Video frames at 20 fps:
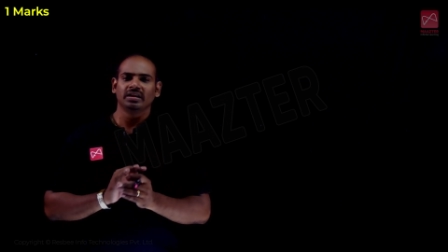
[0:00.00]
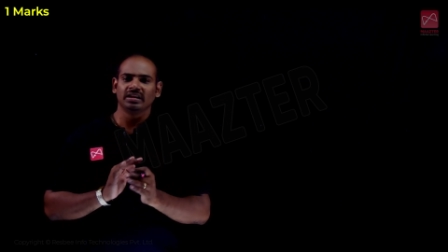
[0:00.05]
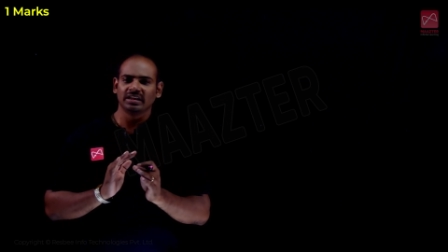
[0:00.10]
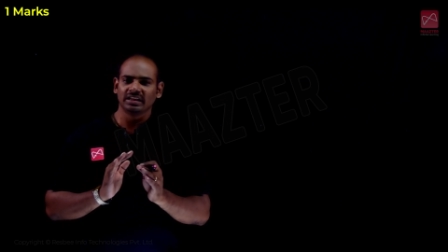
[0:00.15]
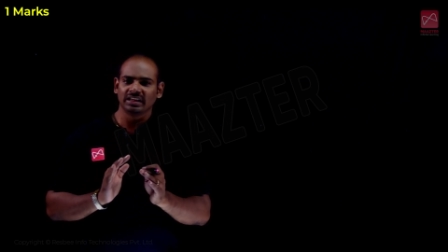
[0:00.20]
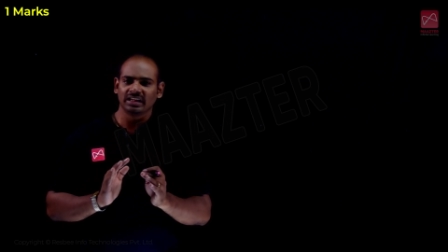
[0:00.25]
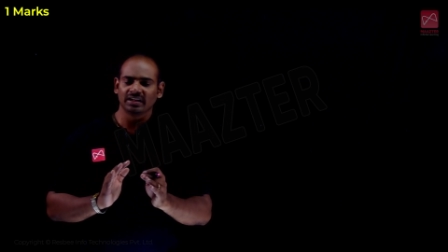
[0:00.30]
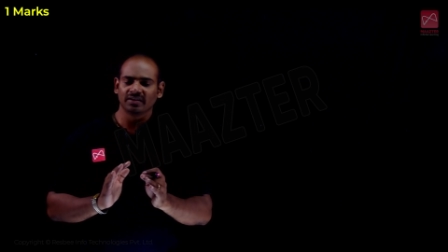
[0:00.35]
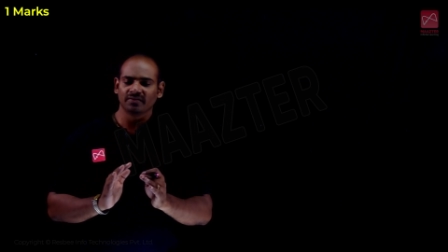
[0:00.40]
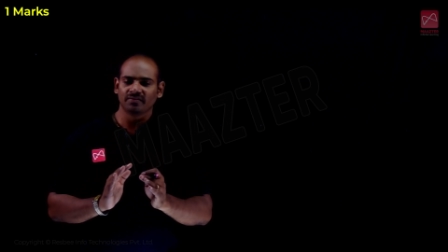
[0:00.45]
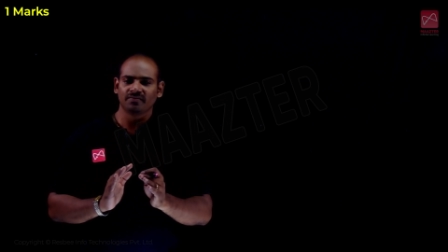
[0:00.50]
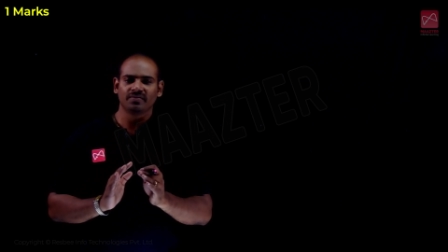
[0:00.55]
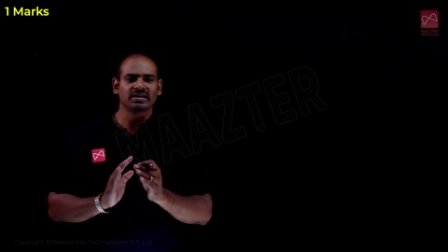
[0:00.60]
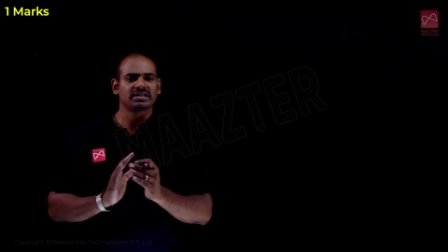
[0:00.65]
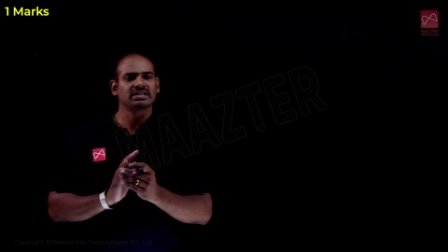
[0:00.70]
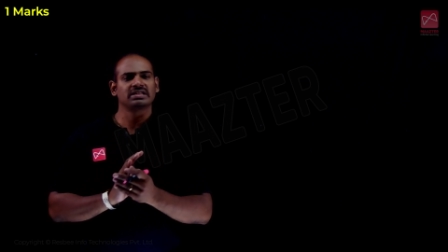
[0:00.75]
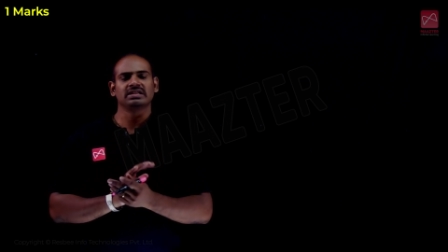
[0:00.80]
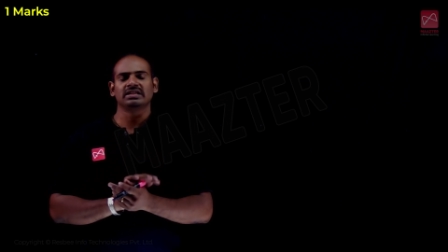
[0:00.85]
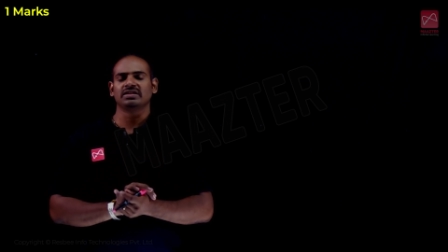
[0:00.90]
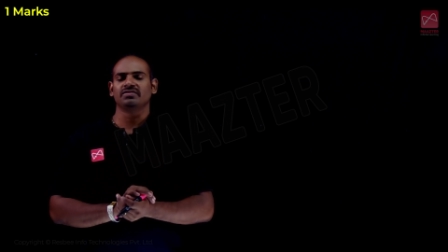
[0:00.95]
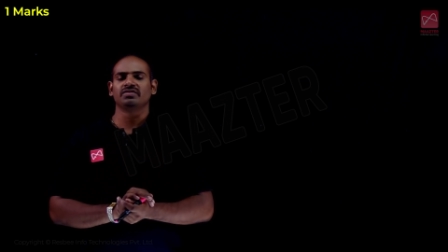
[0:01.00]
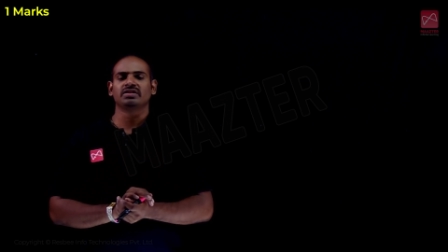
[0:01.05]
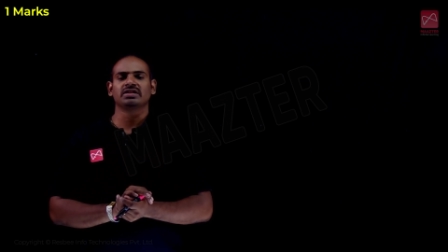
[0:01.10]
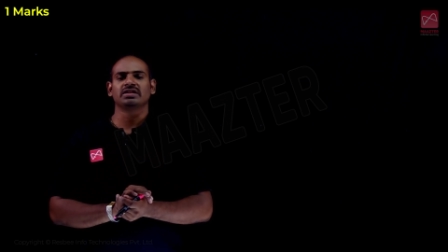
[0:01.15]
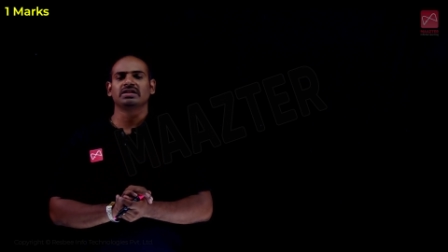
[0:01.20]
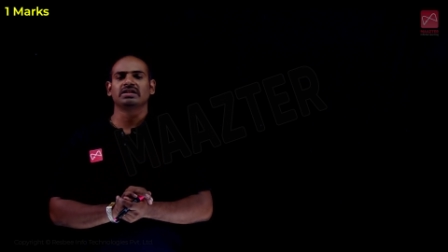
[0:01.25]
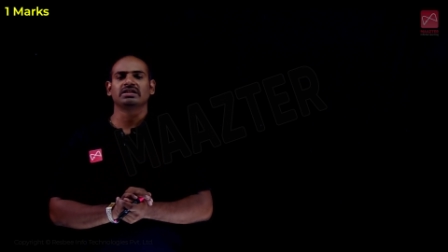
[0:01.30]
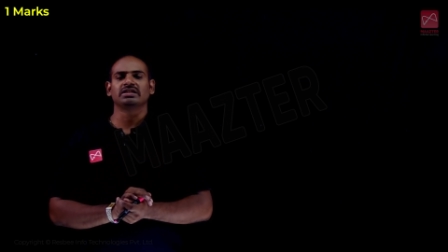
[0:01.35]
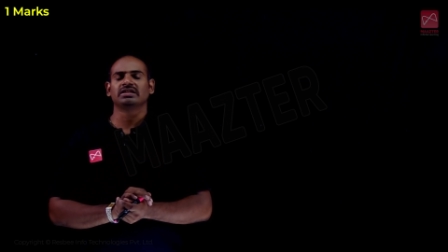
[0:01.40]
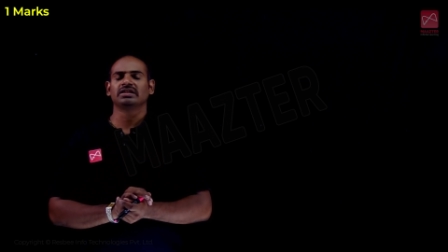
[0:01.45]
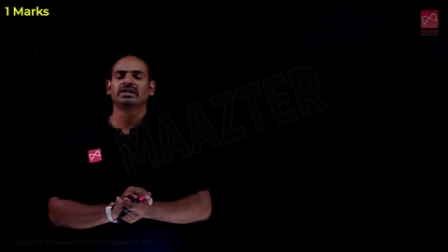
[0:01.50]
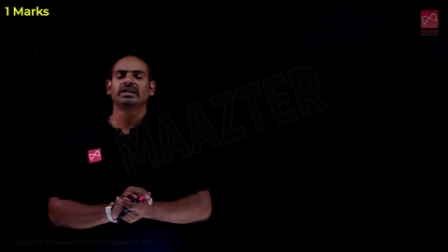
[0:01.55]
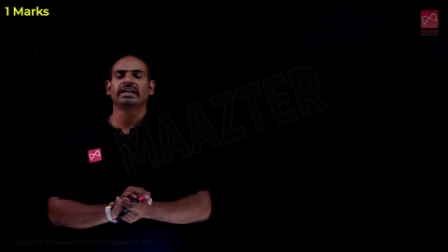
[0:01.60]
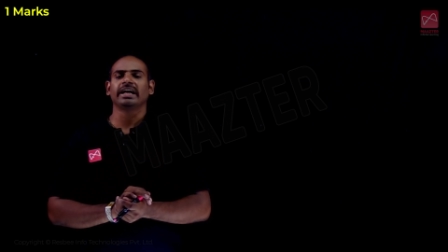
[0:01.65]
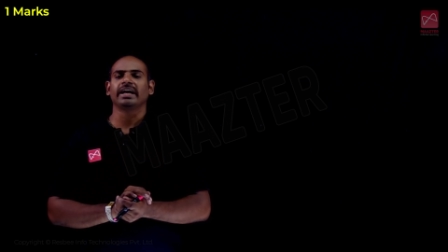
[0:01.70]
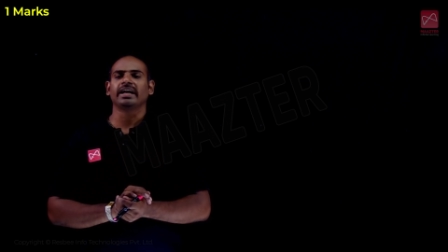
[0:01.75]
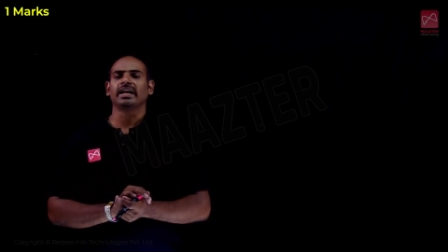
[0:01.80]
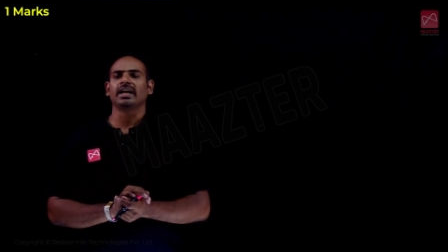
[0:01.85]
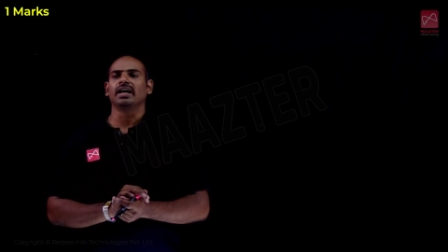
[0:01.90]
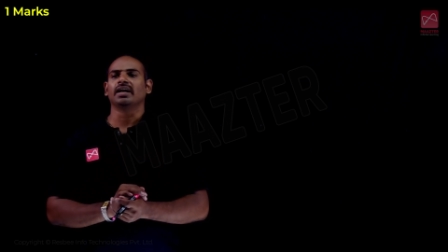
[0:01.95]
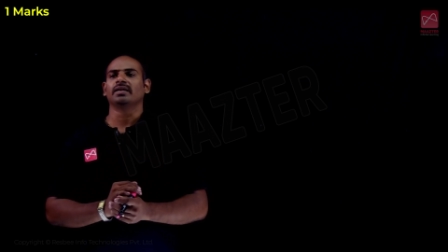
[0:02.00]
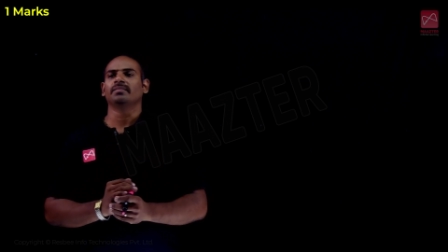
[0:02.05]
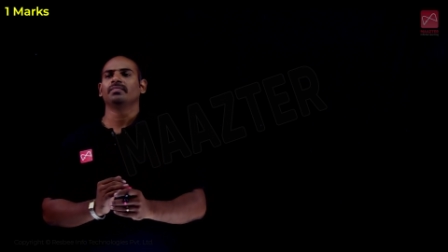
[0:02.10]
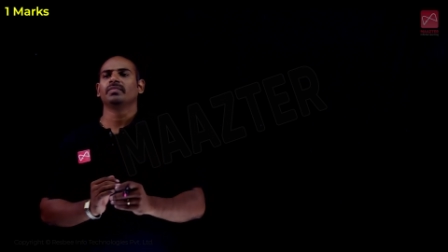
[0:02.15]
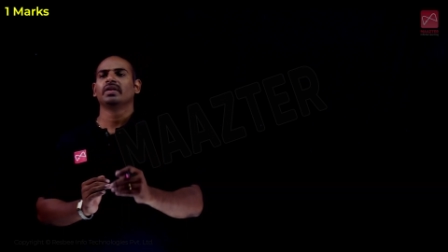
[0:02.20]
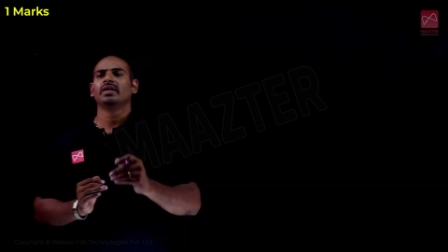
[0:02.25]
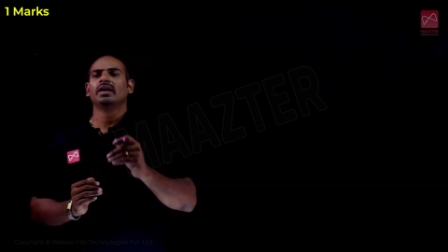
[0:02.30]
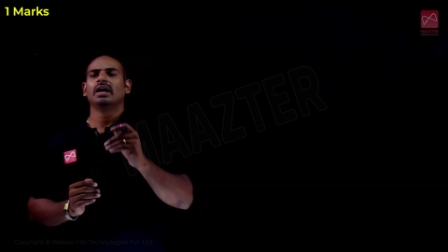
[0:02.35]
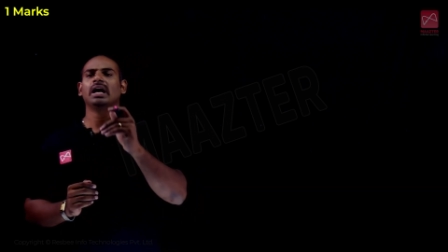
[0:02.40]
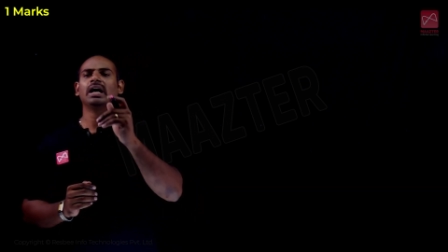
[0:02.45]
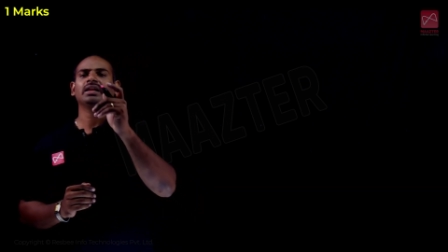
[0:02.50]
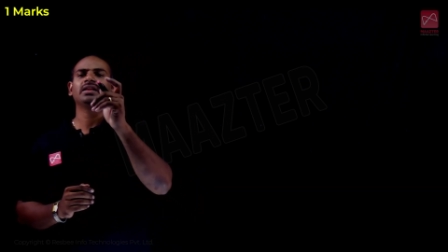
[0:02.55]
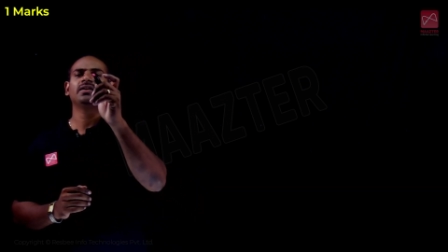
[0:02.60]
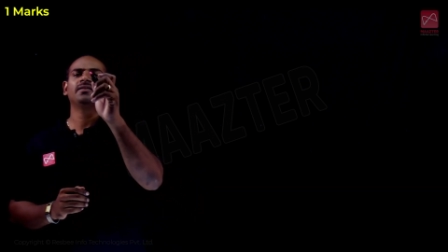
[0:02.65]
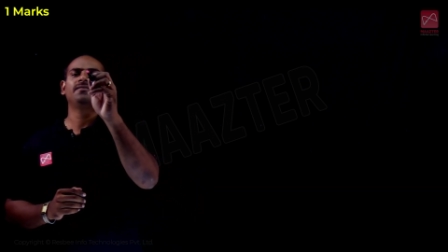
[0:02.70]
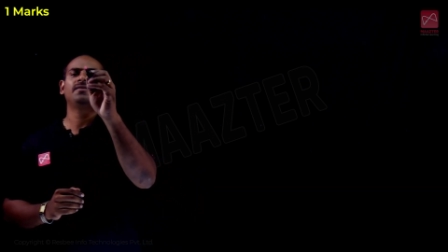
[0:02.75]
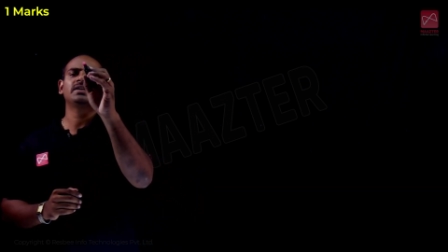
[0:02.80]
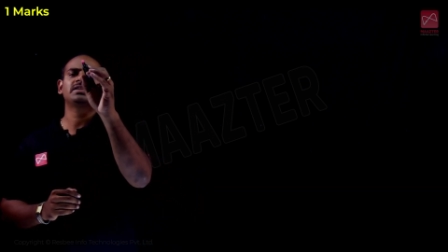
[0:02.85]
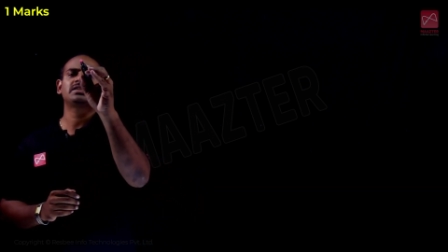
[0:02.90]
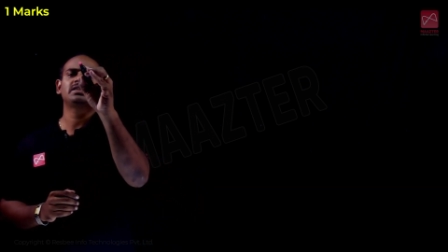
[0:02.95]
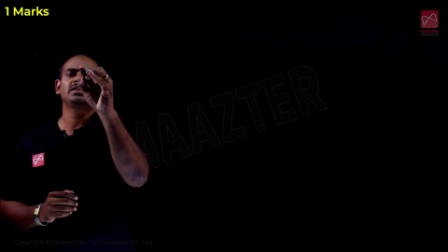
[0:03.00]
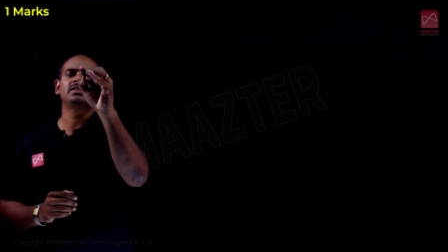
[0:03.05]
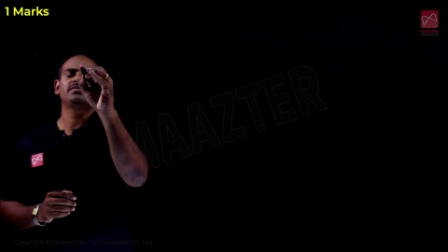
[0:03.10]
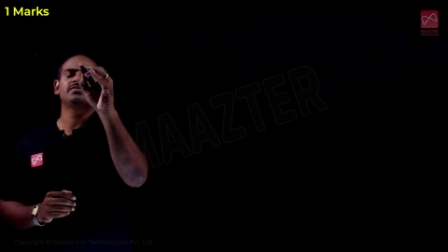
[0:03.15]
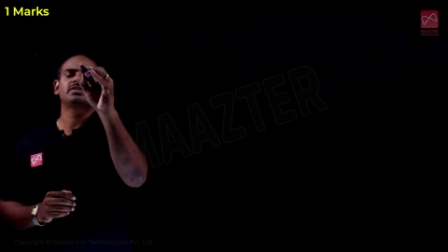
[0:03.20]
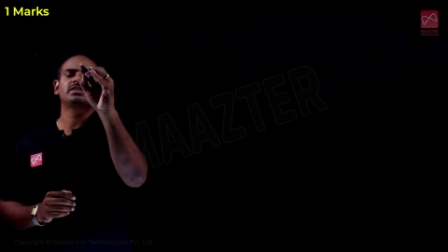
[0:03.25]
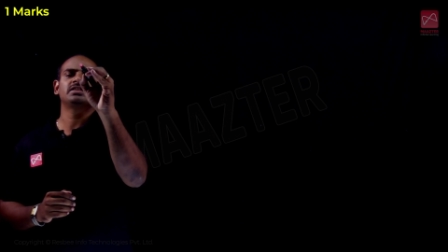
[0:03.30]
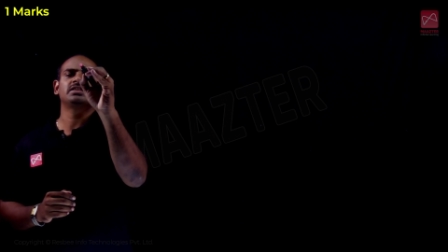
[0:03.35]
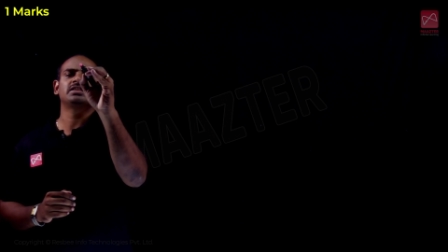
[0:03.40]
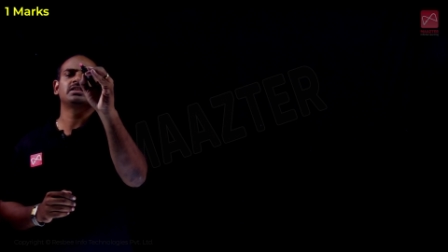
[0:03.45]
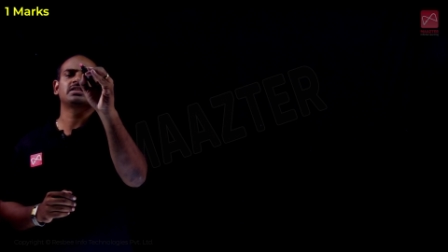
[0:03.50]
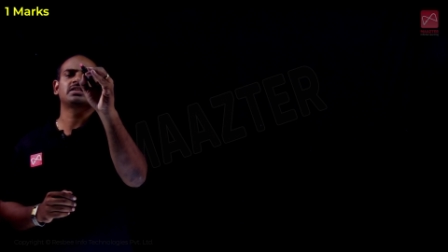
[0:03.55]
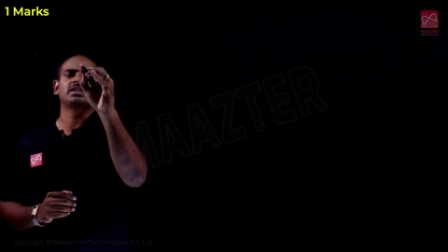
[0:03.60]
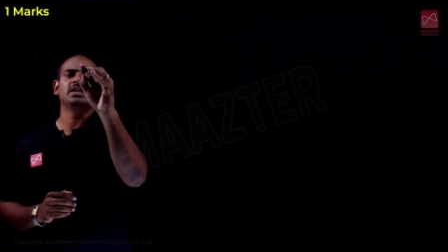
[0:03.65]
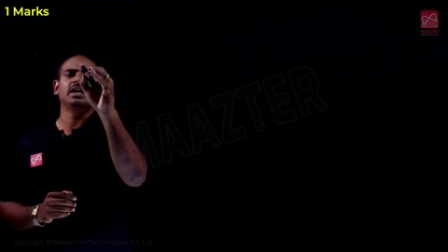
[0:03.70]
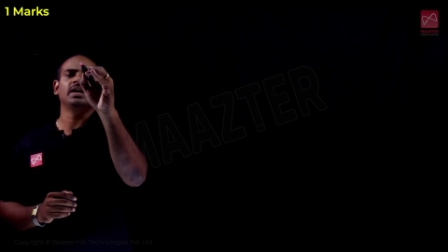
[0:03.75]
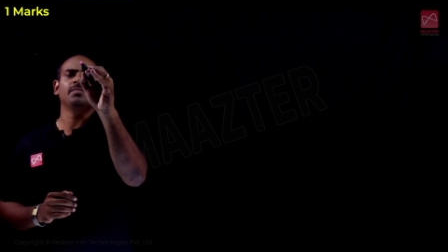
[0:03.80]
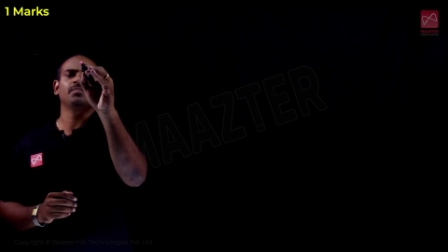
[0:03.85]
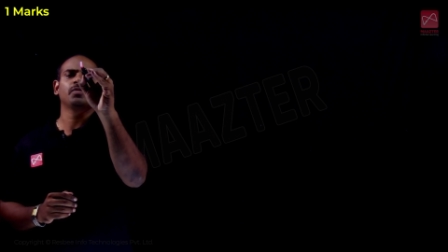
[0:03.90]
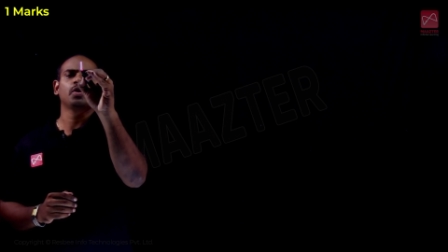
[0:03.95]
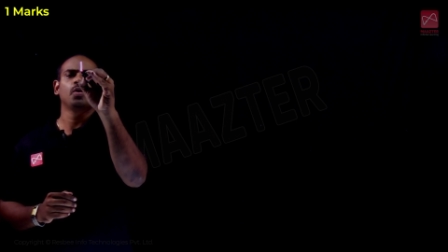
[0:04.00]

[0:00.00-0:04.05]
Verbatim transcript: இந்த ஃபஸ்ட்டு ரிவிஷன் டெஸ்ட்டுக்கு கேட்குறாங்க அந்த ஃபஸ்ட்டு ரிவிஷன் டெஸ்ட்டில்